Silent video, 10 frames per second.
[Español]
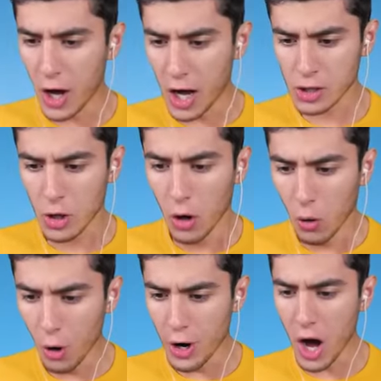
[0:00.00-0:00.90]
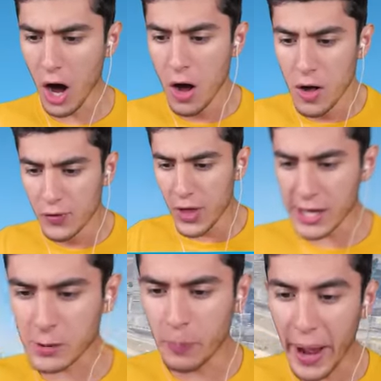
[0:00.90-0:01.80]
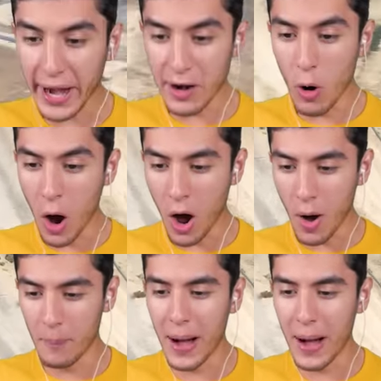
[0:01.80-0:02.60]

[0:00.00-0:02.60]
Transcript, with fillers: 2, 1 despeguen, ¡Uh,